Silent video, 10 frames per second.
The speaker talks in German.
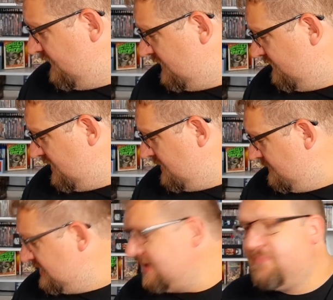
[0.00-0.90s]
fangen wir
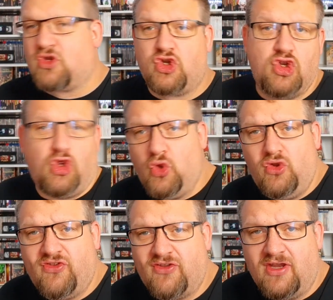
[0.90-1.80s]
mit dem
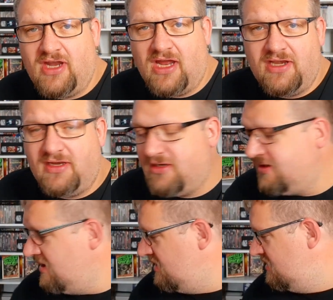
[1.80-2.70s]
Größten an,
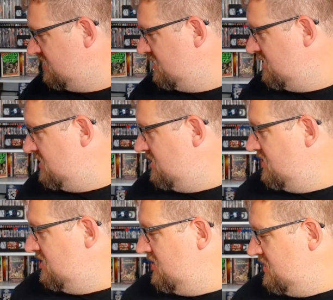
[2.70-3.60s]
ja.
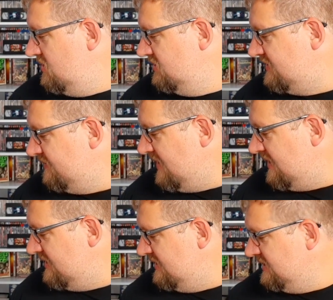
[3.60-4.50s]
Und
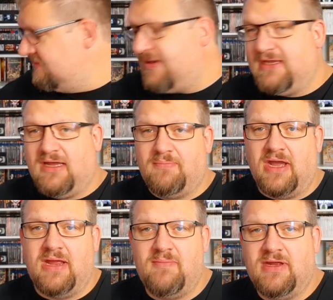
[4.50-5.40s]
zwar, ich war ja
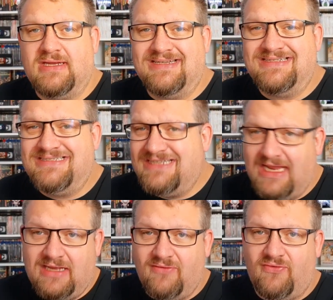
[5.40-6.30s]
beim
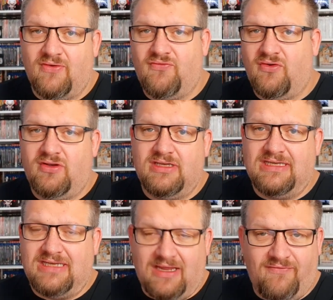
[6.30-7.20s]
Dave von
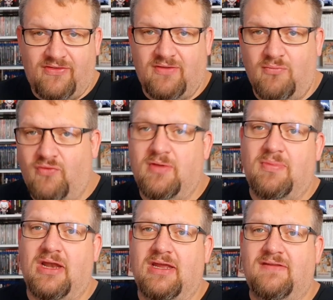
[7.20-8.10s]
Dave's Movie
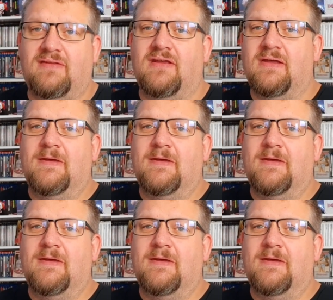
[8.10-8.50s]
Place.